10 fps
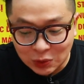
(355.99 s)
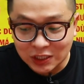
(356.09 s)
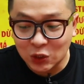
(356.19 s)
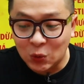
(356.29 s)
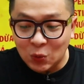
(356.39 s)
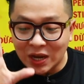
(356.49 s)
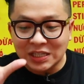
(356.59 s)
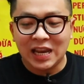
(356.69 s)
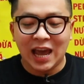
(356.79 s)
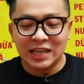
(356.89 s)
chúng ta sẽ cùng quay
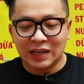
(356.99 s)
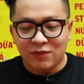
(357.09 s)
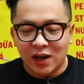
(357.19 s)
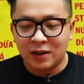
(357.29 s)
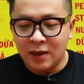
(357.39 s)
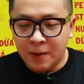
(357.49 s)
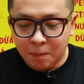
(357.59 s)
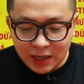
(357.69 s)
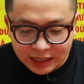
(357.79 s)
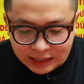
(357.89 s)
trở lại với cái phần
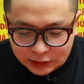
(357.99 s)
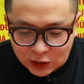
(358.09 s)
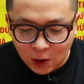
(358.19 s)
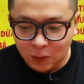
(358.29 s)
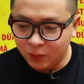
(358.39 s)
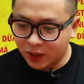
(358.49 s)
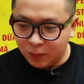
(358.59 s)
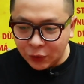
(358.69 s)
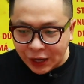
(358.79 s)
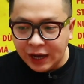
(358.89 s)
mì trộn
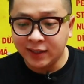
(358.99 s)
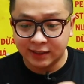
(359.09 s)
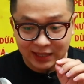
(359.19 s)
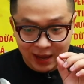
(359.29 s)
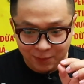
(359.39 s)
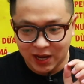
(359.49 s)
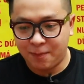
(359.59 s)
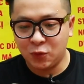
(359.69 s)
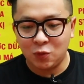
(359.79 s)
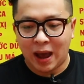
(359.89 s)
muối ớt thập
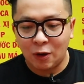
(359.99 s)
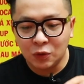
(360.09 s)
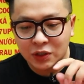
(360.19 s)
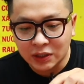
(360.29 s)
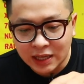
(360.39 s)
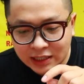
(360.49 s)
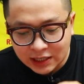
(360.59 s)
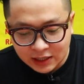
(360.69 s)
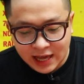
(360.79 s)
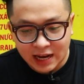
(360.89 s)
cẩm của Bảo. Trước tiên thì
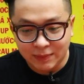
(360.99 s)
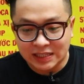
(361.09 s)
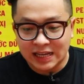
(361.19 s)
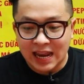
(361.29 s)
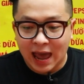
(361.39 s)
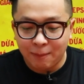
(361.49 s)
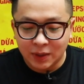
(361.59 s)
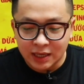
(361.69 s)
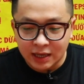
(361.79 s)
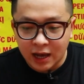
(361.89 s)
chắc có lẽ là mình sẽ làm
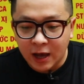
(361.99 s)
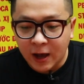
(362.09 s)
cái